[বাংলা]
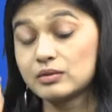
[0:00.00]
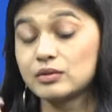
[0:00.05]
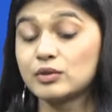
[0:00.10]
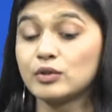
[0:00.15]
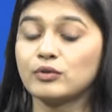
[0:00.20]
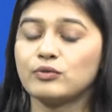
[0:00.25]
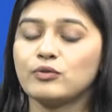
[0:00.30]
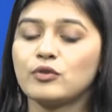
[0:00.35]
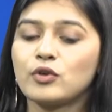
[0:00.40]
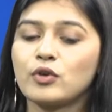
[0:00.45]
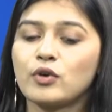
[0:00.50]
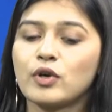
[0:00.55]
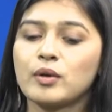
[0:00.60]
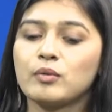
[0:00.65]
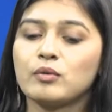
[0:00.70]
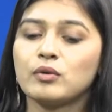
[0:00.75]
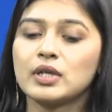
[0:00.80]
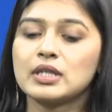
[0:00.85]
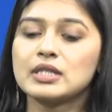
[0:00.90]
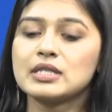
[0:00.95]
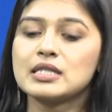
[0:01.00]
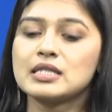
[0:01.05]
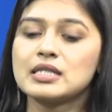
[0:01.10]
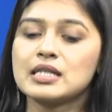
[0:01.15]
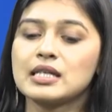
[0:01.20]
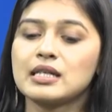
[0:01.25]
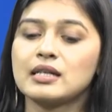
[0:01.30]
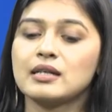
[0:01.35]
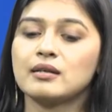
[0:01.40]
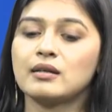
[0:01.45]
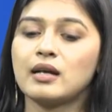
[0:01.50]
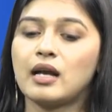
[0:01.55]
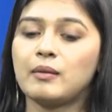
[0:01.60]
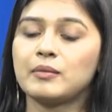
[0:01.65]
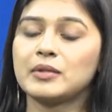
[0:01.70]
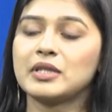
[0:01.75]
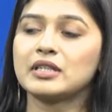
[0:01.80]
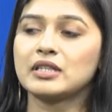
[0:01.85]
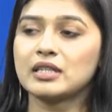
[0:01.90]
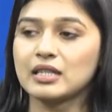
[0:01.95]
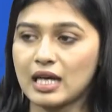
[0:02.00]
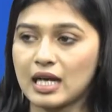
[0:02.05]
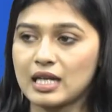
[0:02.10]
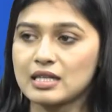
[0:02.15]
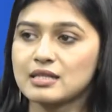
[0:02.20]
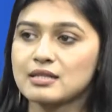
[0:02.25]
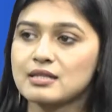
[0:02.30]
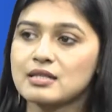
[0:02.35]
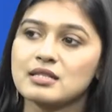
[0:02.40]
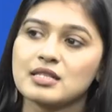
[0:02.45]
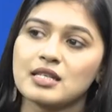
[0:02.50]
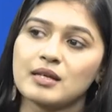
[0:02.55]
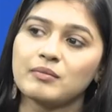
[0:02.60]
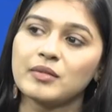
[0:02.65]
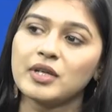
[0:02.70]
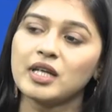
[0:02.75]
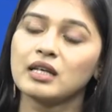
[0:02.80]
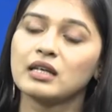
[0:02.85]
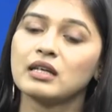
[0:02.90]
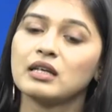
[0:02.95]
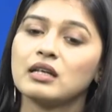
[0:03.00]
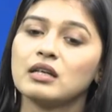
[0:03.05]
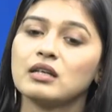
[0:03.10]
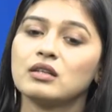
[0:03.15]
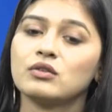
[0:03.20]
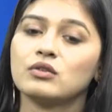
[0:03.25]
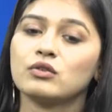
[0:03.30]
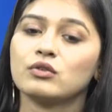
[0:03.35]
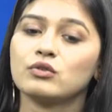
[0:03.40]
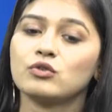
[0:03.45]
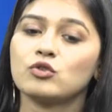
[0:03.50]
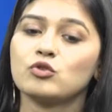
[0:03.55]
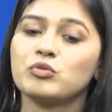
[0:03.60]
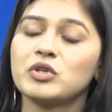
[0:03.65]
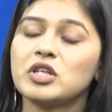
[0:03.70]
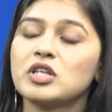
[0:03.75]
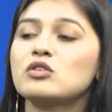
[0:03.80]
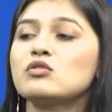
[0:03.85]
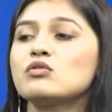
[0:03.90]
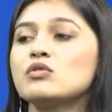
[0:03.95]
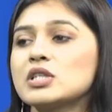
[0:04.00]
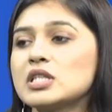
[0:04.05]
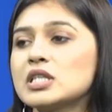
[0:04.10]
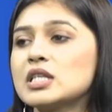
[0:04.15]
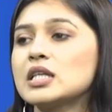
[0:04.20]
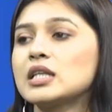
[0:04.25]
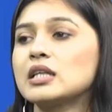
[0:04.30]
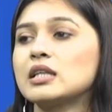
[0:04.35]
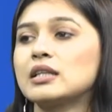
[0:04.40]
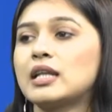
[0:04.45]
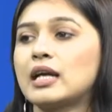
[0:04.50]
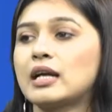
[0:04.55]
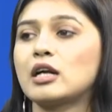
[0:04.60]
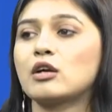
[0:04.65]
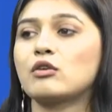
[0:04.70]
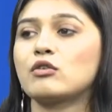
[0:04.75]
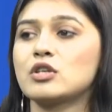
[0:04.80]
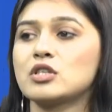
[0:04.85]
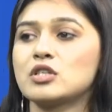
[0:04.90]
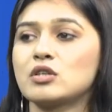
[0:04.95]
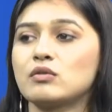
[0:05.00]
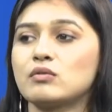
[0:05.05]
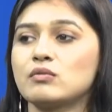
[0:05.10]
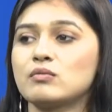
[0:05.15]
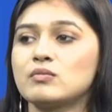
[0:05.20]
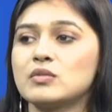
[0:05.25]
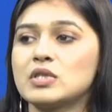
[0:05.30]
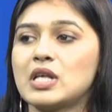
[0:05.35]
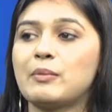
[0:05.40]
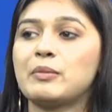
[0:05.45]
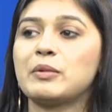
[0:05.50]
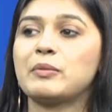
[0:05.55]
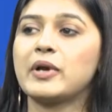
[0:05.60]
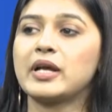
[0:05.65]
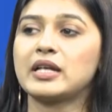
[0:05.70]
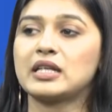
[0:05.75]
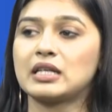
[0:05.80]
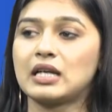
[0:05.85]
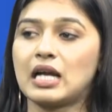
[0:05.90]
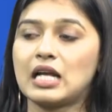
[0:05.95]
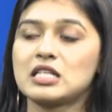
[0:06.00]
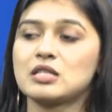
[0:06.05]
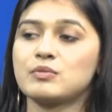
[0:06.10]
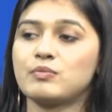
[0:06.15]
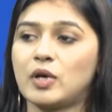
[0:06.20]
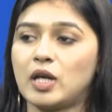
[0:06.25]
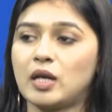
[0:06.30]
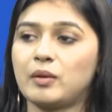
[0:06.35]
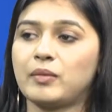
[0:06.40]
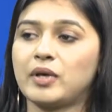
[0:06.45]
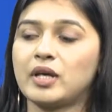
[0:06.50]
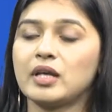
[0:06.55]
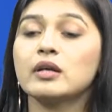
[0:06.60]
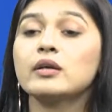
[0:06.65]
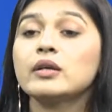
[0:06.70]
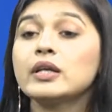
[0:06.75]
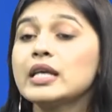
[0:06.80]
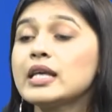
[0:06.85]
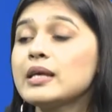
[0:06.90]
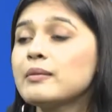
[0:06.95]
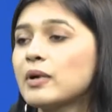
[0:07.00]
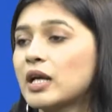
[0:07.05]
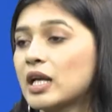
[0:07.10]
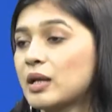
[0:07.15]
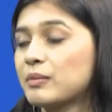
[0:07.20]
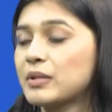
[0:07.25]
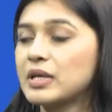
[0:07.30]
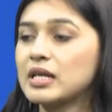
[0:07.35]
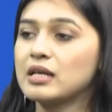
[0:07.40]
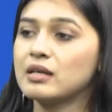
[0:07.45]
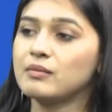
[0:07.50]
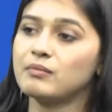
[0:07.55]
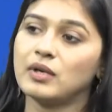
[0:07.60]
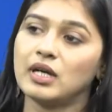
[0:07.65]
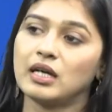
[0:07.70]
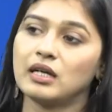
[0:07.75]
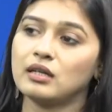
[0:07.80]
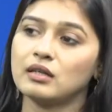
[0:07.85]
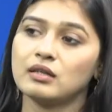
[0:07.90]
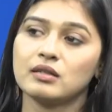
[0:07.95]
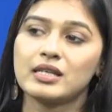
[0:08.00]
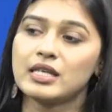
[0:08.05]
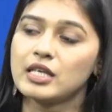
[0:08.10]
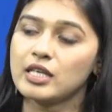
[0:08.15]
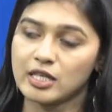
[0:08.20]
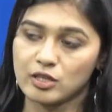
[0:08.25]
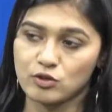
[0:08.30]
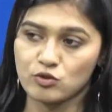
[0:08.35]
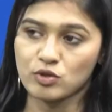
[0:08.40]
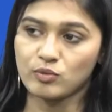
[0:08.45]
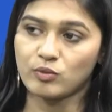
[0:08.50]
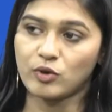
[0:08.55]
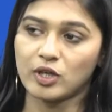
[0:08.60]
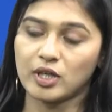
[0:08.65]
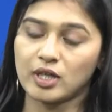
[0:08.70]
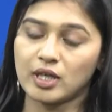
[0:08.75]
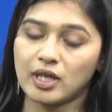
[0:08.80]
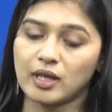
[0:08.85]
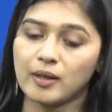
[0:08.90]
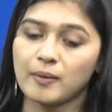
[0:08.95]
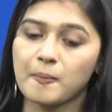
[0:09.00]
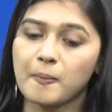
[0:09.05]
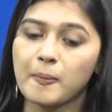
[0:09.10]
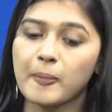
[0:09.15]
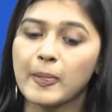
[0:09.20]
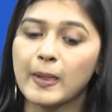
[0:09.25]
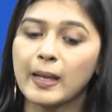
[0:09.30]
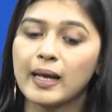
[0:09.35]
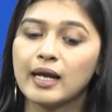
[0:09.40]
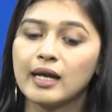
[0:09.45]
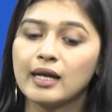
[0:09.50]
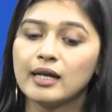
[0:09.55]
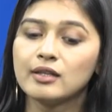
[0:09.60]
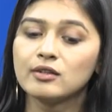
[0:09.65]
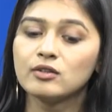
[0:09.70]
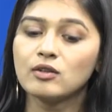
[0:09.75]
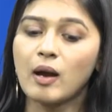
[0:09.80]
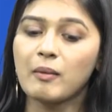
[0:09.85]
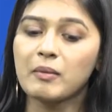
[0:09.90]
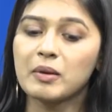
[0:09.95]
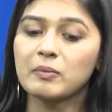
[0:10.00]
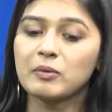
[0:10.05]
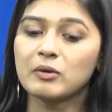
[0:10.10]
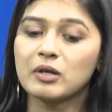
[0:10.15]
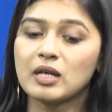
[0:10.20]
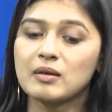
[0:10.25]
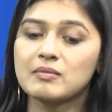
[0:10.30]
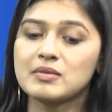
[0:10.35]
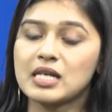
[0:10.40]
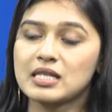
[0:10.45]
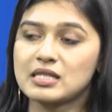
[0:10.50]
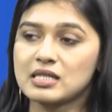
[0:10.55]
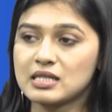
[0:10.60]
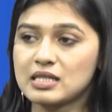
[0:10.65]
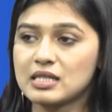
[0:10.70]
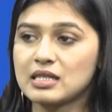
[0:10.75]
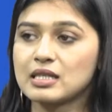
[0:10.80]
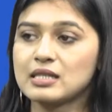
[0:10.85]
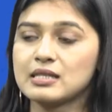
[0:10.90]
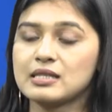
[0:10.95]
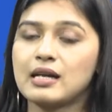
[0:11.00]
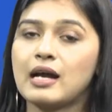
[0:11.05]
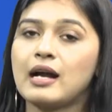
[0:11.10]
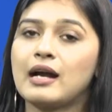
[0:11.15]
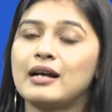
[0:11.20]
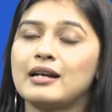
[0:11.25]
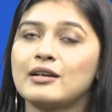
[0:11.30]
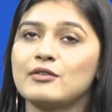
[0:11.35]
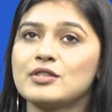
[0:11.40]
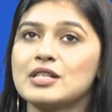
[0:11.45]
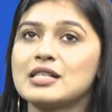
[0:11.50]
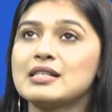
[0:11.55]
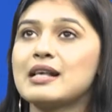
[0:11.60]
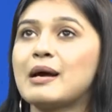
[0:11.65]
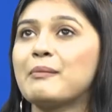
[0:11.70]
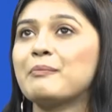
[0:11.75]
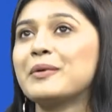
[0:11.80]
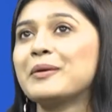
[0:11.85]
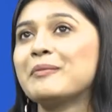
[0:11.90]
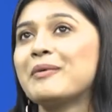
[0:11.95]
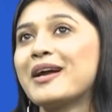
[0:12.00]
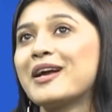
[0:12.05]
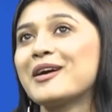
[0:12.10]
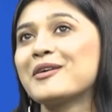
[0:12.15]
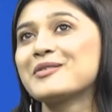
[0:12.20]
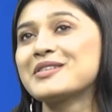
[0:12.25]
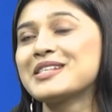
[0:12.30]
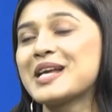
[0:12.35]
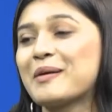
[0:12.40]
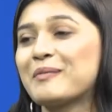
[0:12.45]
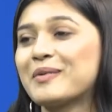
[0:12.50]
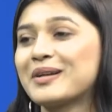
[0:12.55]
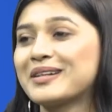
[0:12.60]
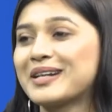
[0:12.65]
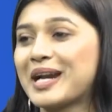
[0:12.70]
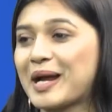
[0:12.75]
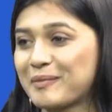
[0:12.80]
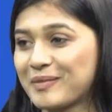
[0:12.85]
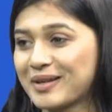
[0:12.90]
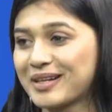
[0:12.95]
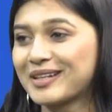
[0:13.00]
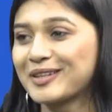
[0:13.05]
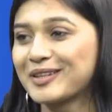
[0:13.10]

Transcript: তো ফোন করে বলেছে যে আমাদের একটা কাজ আছে সামনে তো তুমি একটু এসে দেখা করে যাও সাবির ভাই একটা কাজ বানাবে কি বানাবে বা কি কিছুই বলে নাই তো আমি বললাম যে আচ্ছা ঠিক আছে আর হচ্ছে সাব্বির ভাইয়া হচ্ছে আমার গ্রামের